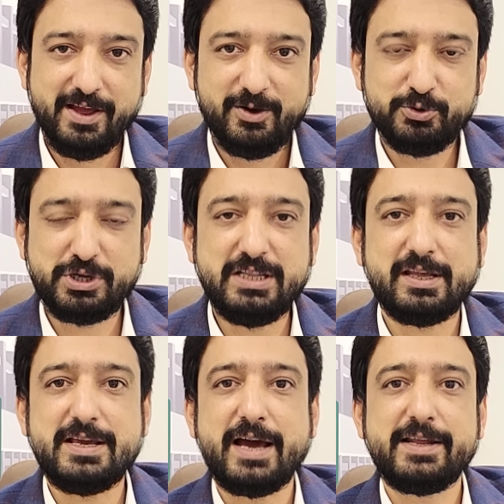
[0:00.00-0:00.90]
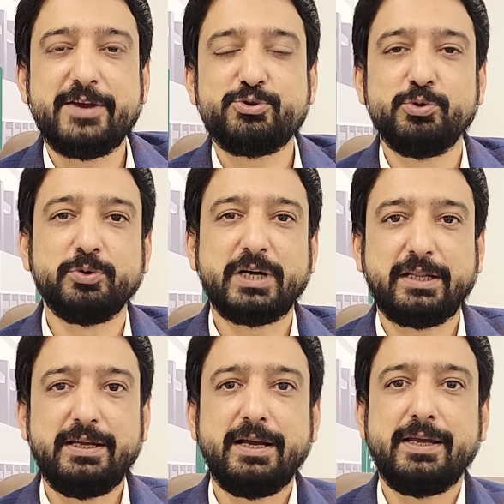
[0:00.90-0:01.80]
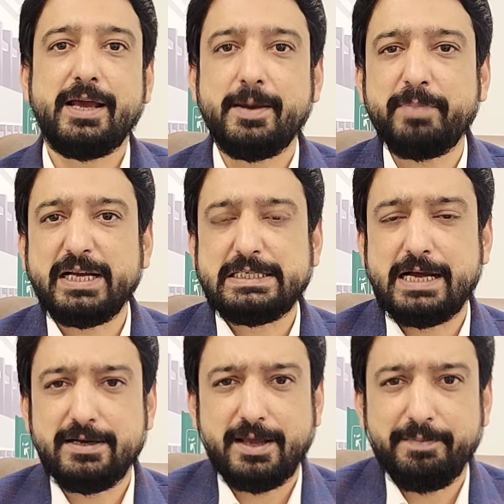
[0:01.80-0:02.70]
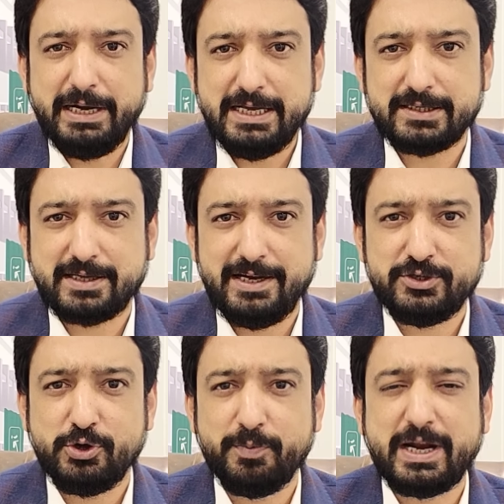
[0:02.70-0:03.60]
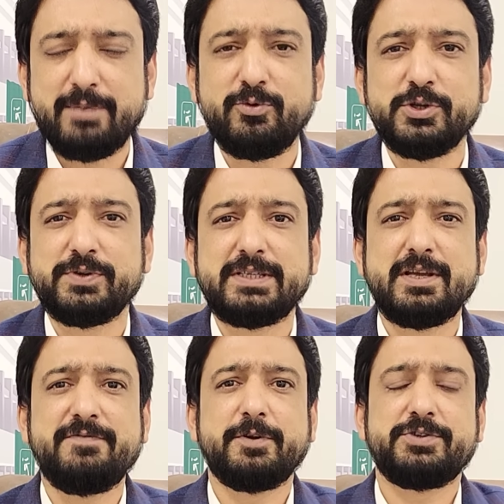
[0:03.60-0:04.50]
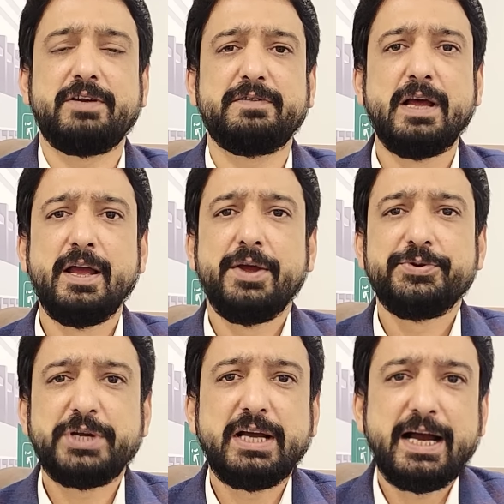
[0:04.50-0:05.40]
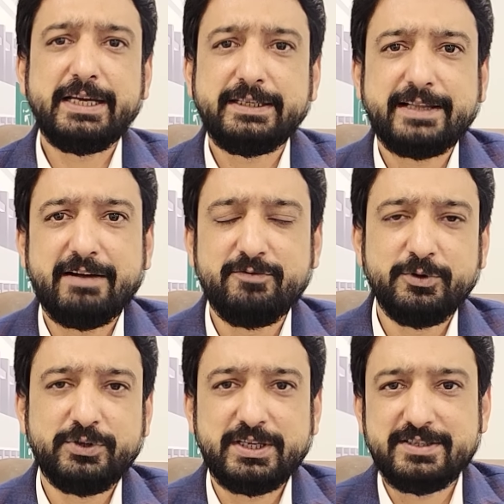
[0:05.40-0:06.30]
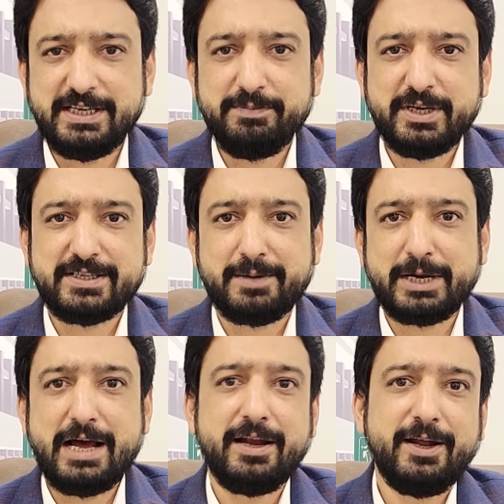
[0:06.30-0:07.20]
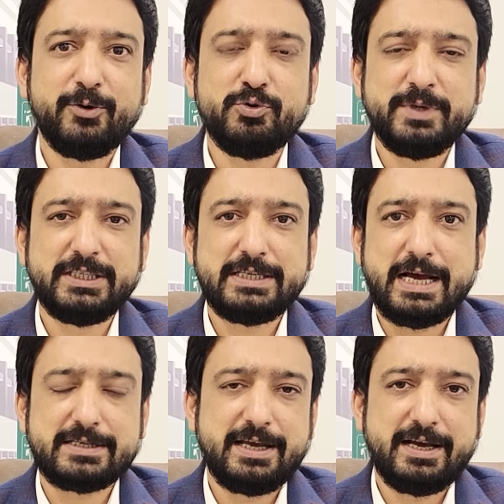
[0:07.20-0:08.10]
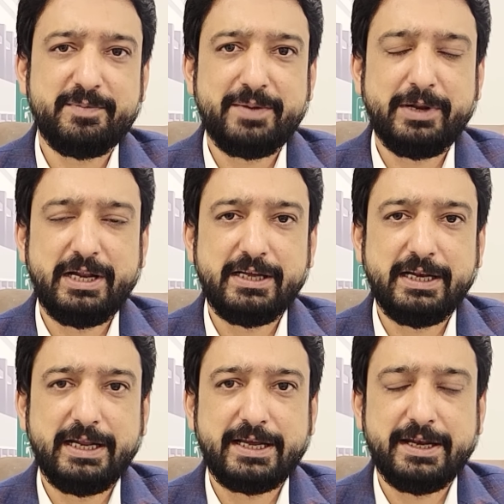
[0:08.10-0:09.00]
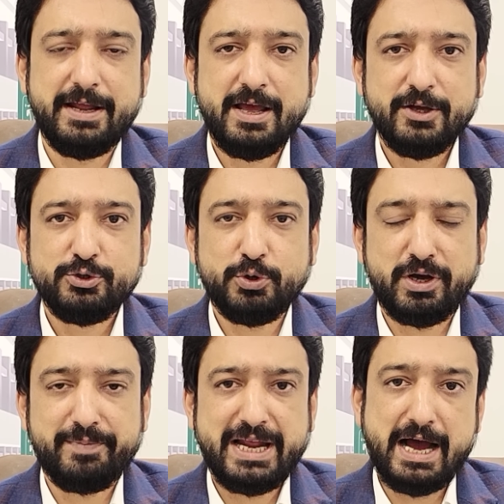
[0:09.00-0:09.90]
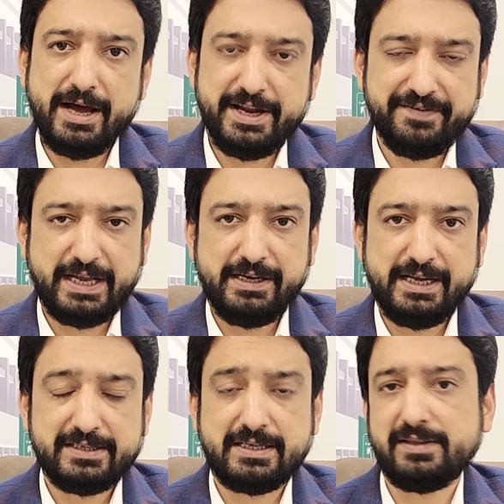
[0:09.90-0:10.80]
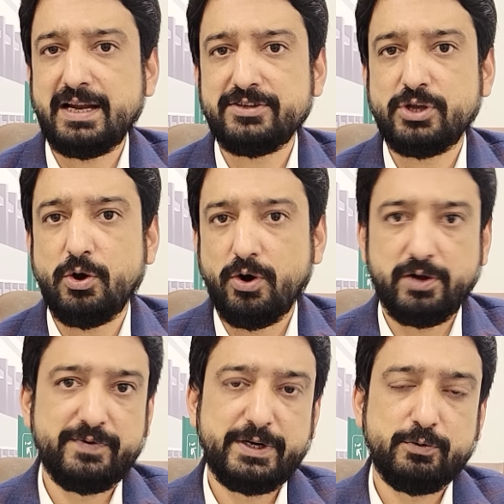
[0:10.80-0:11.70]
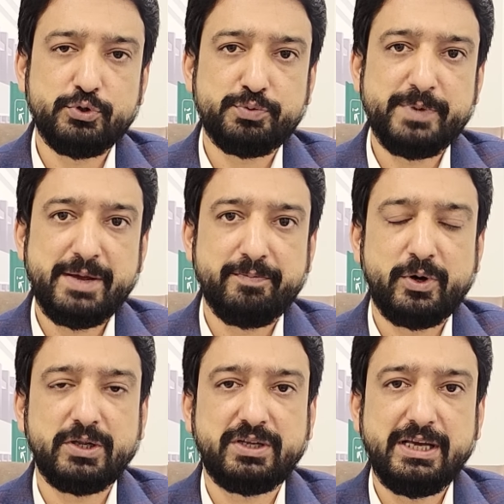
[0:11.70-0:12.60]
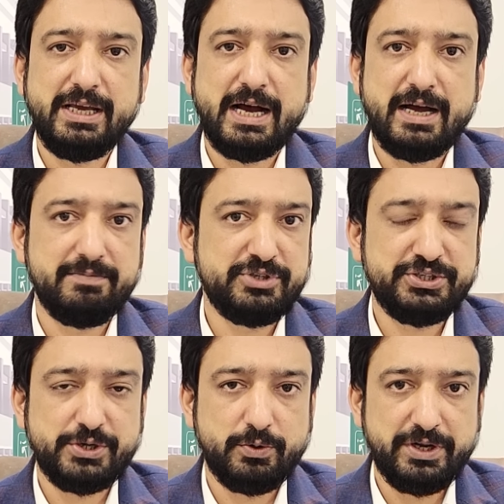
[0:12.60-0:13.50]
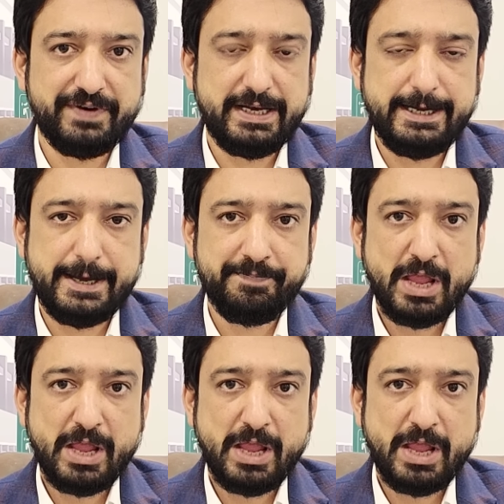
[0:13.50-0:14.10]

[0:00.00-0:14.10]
उसकी तैयारियां शुरू कर दी गई हैं पाकिस्तान के मीडिया स्क्रीन के ऊपर आपको इस वक्त सिर्फ और सिर्फ शंघाई ताबन तंजीम के सरबराहान हुकूमत इजलास की खबरें मिलेंगी लेकिन जो खबरें आने वाली हैं सत्रह से ऑनवर्ड उसमें बहुत ही अहम चीज़ें होने वाली हैं